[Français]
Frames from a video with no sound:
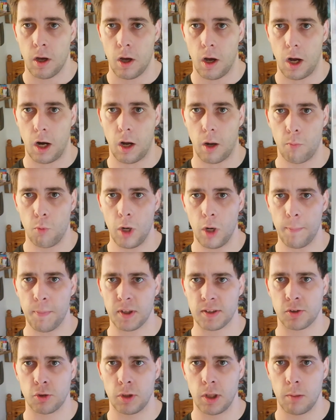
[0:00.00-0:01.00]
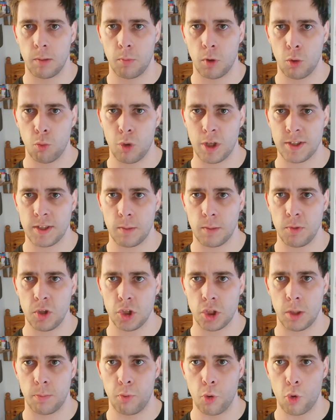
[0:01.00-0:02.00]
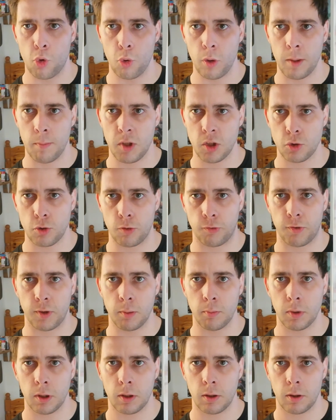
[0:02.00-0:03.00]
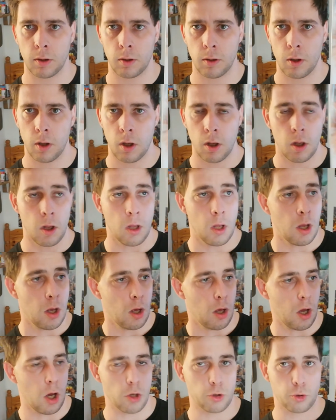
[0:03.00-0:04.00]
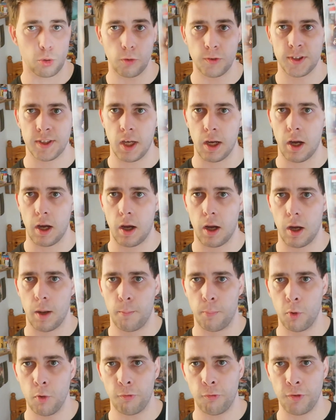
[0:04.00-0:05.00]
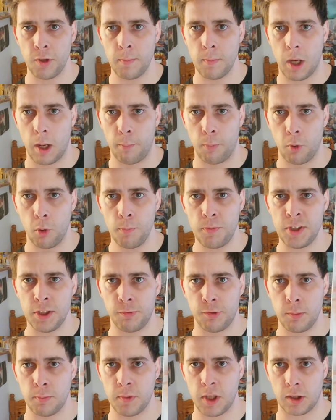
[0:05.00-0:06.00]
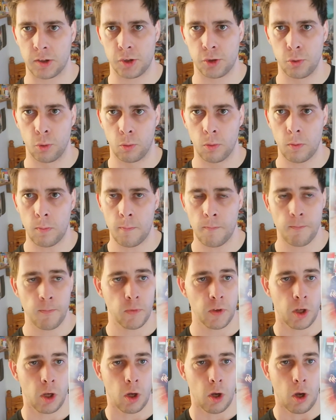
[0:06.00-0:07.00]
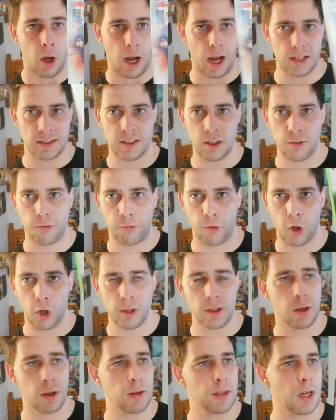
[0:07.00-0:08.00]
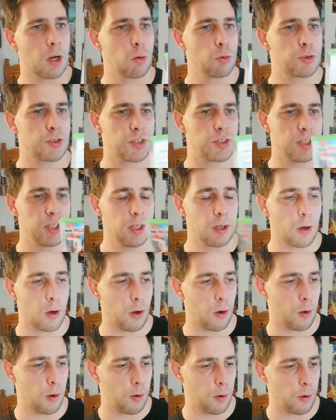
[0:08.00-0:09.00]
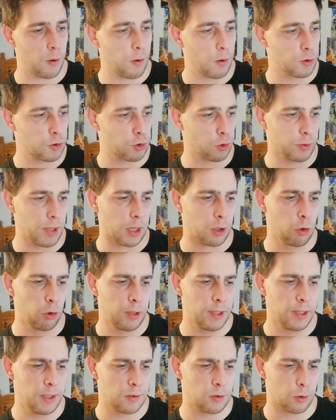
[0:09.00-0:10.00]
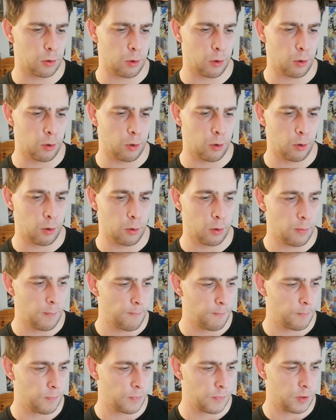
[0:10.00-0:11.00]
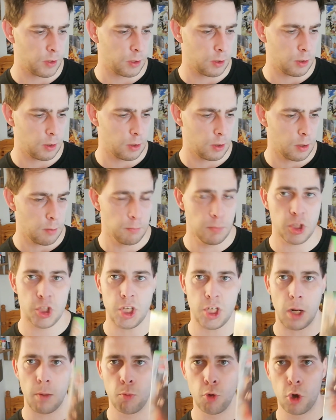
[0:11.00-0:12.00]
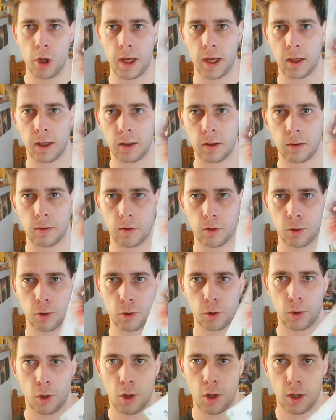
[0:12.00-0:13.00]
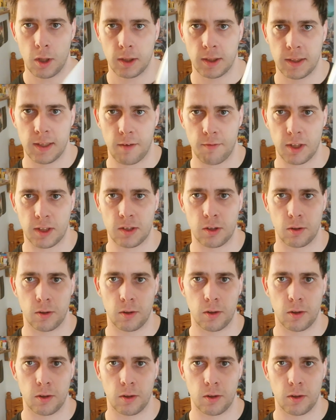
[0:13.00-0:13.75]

Alors moi personnellement, Wasabi, j'ai beaucoup aimé ce film. Euh, je trouve que c'est un bon film, un bon petit film d'action, assez fun. Il y a aussi euh, son acolyte euh, Michel Muller, qui avec,